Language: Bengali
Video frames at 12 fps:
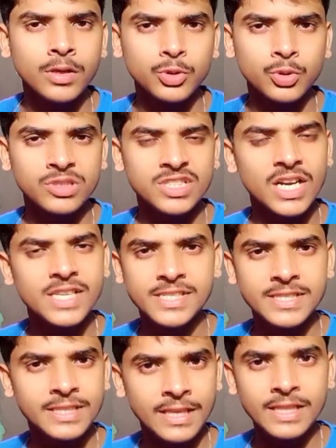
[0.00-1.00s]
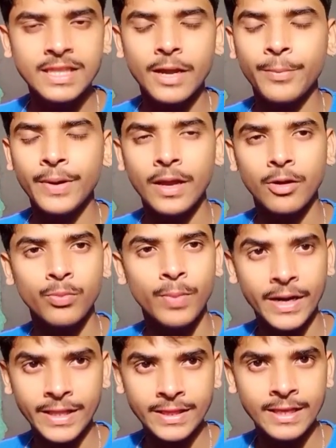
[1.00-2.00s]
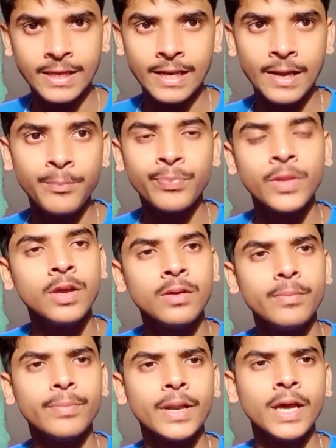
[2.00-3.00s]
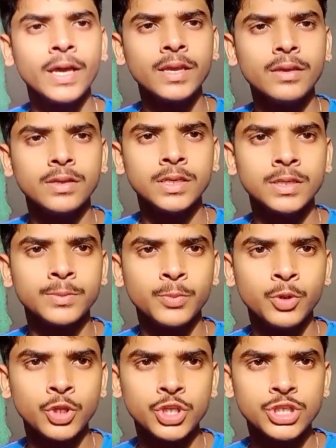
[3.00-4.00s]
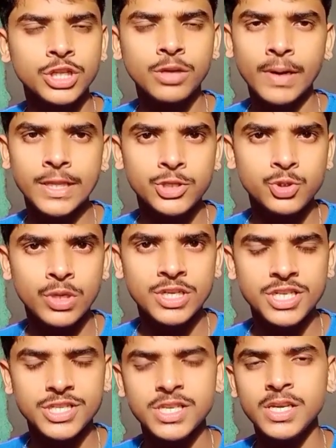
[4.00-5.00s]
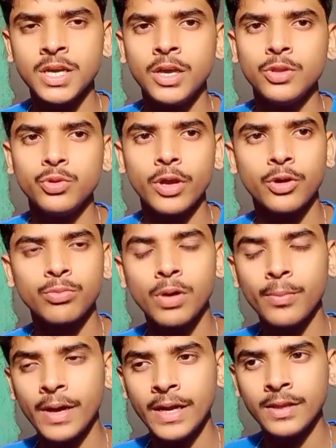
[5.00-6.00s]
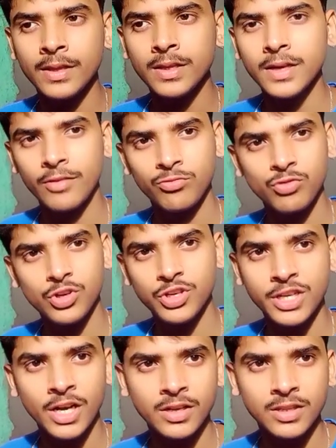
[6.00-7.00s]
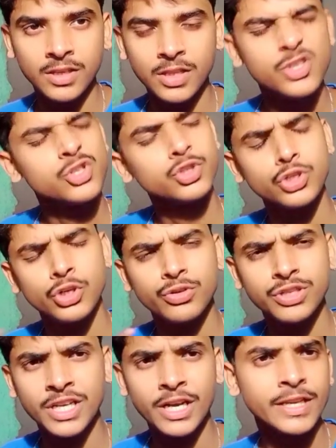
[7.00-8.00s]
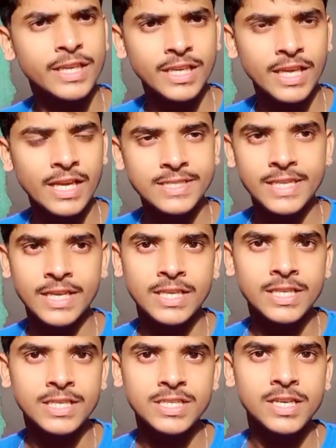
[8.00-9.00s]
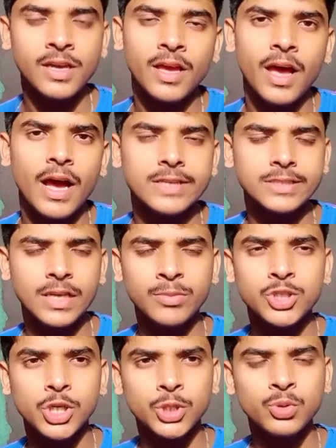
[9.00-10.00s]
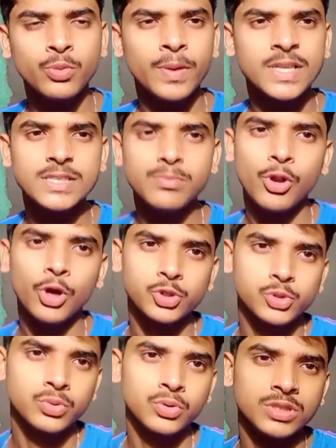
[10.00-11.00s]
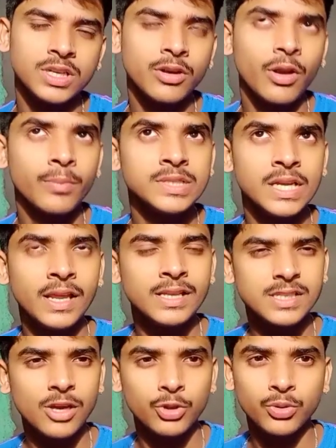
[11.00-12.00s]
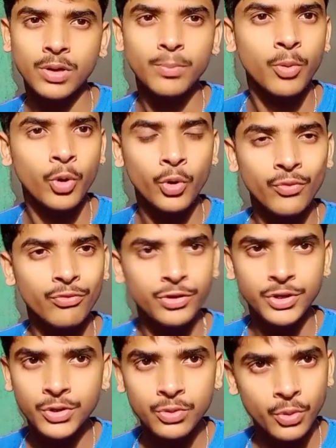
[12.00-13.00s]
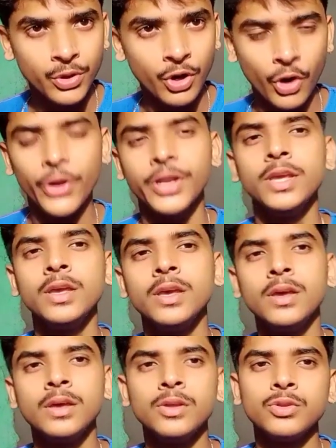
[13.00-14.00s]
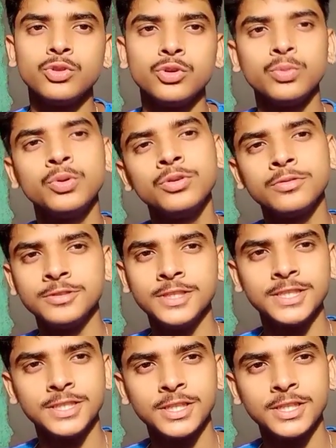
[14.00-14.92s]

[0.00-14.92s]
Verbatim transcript: তো চার্জে দিয়ে তারপরে এখন বাড়িতে এলাম প্রায় পনেরো দশ থেকে বাড়িতে চলে এসেছি তো এখন মা বাইরে রাত্রি ডিনার দিয়ে দিয়েছে তো চলো ডিনারে কী কী আছে দেখিয়ে দিচ্ছি আর আমি যতদূর পেরেছি ব্লগ শ্যুট করেছি কারণ আমি জানি আজকে অতটা বড় ভিডিও তৈরি হয়নি তবুও দেখতে